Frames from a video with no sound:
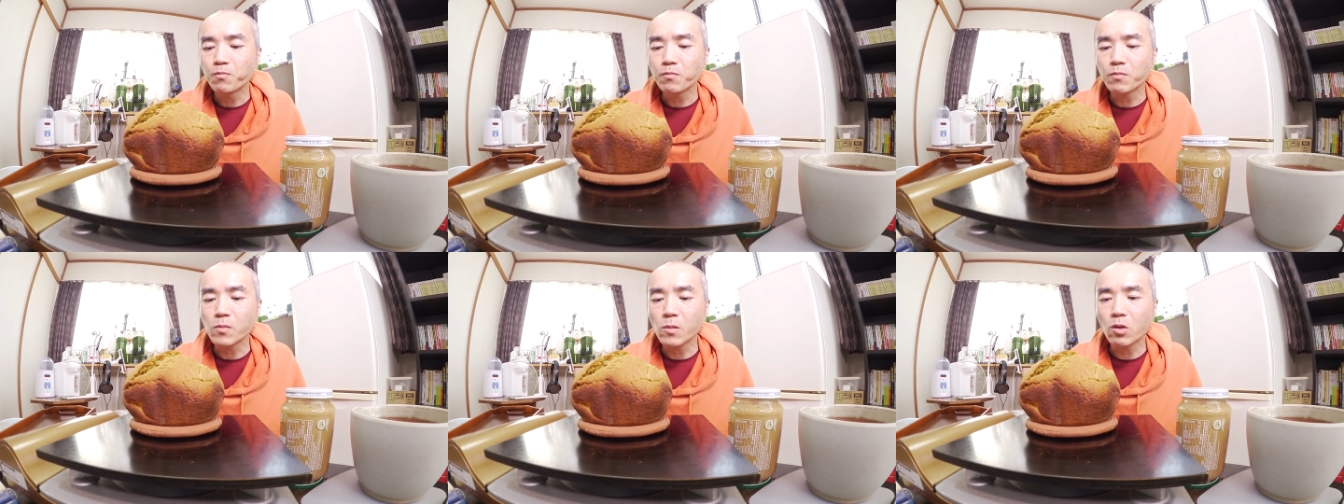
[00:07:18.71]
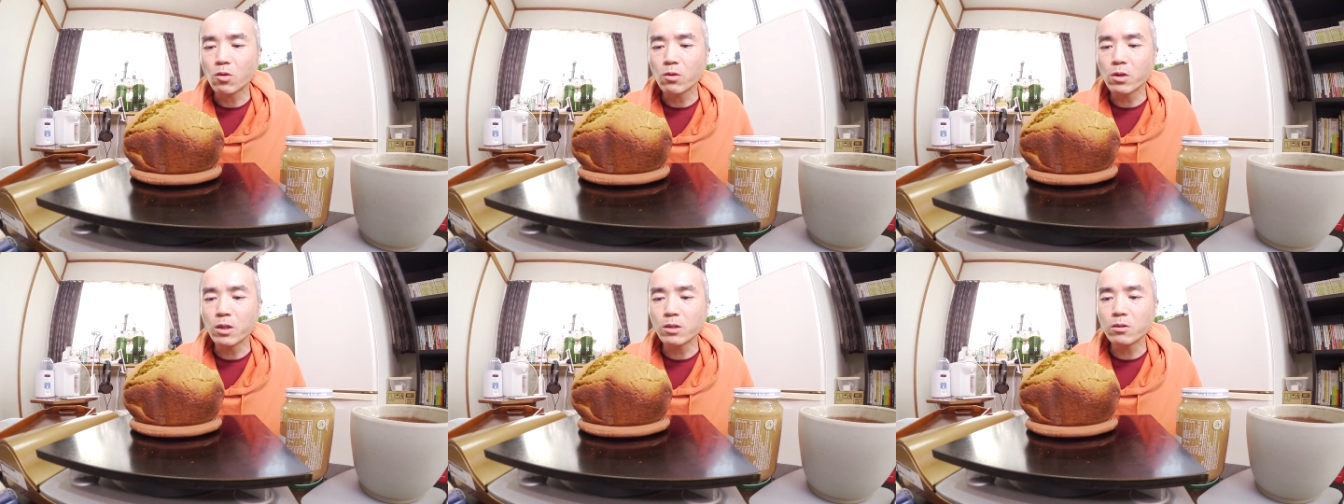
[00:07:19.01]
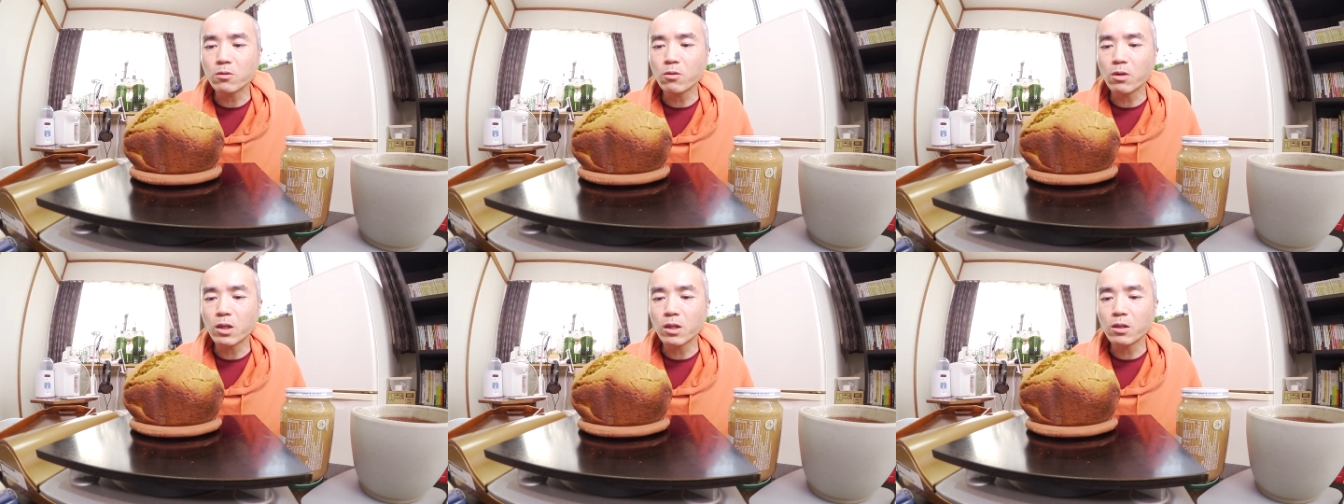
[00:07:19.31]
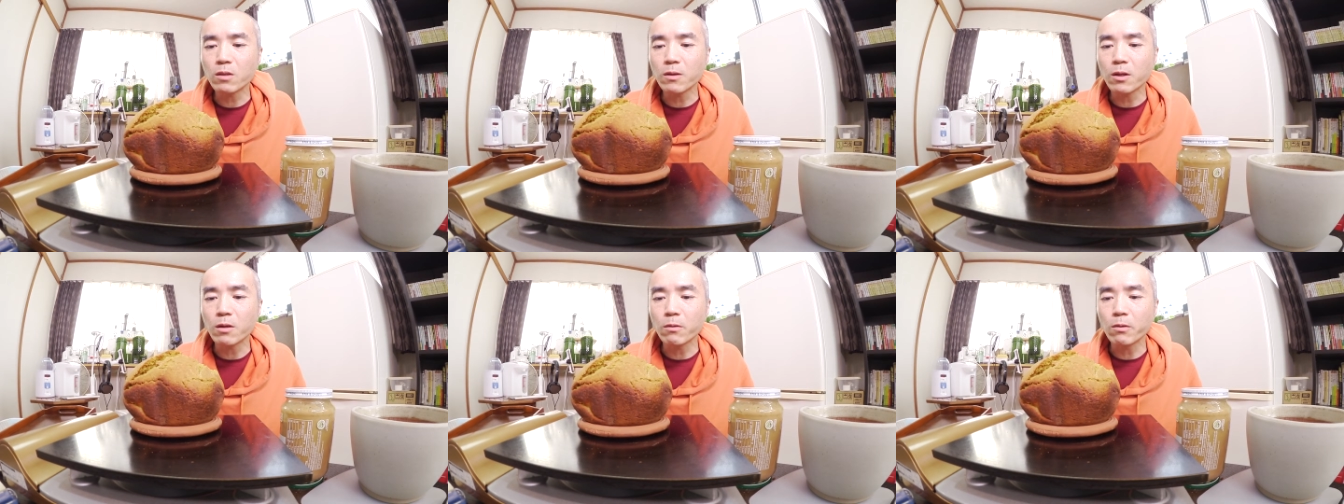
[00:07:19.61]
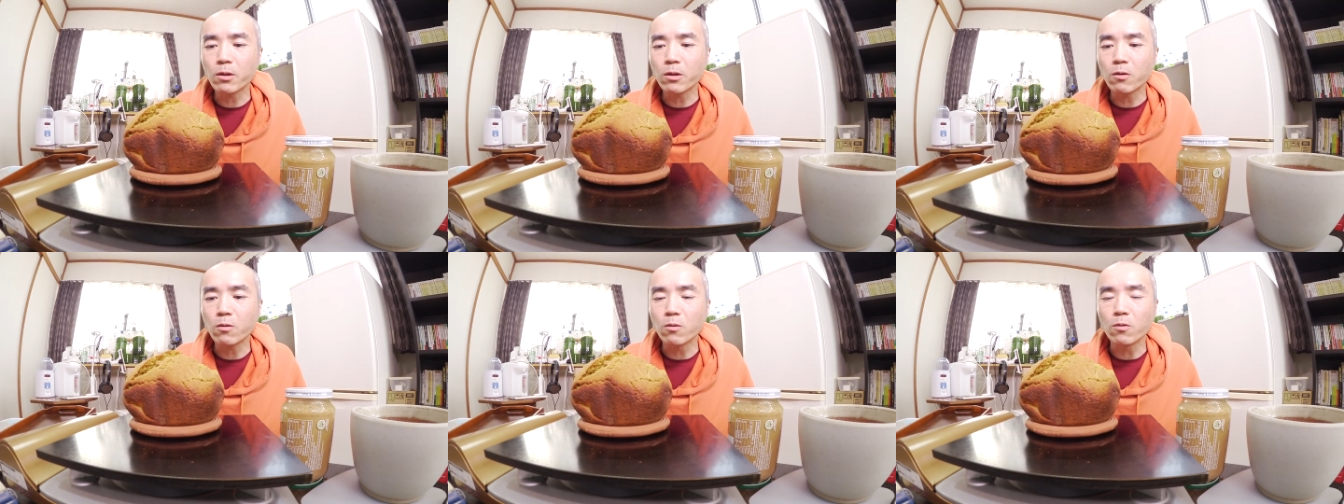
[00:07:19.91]
うん、とりあえずこれ食べ
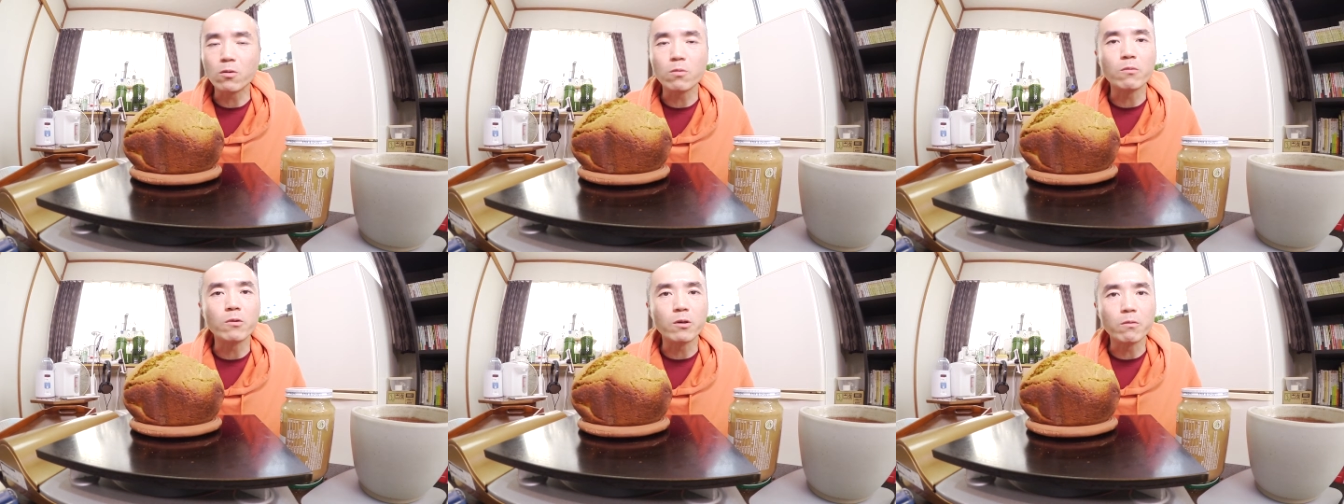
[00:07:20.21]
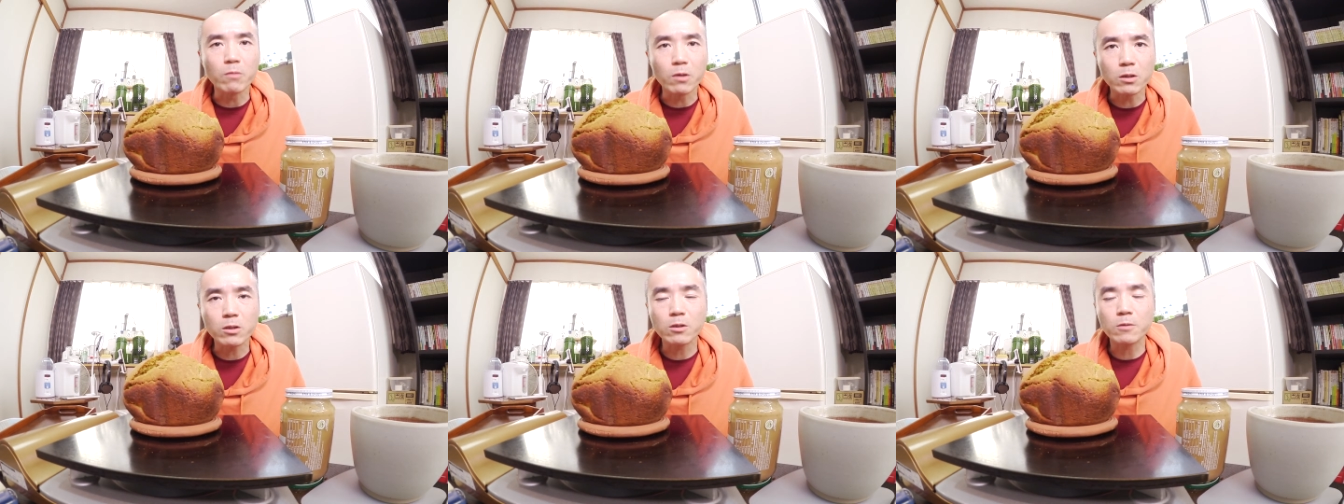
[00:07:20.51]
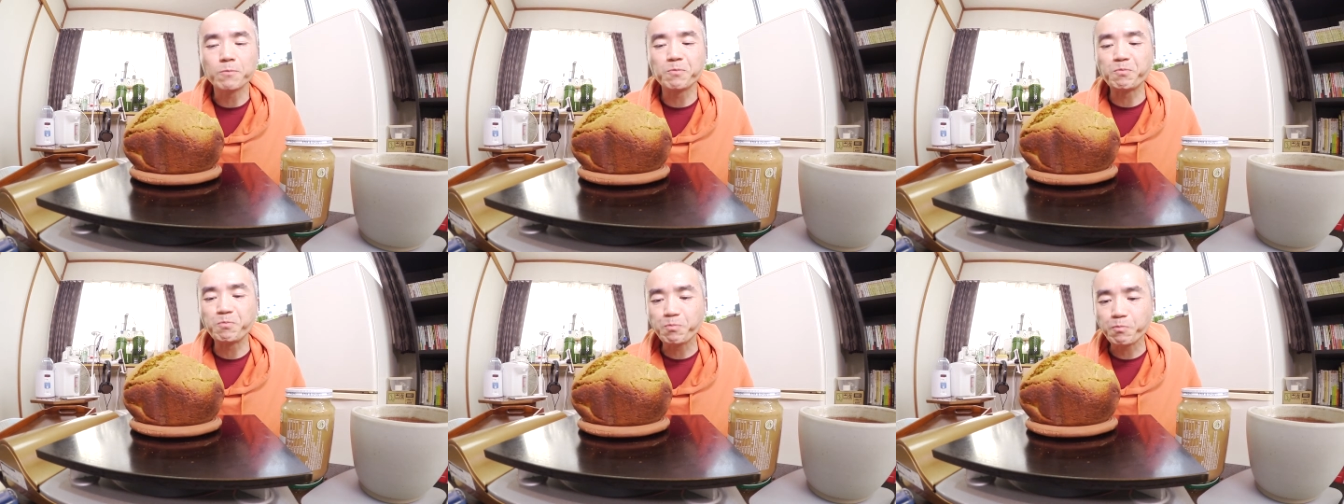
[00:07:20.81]
ていこうと思います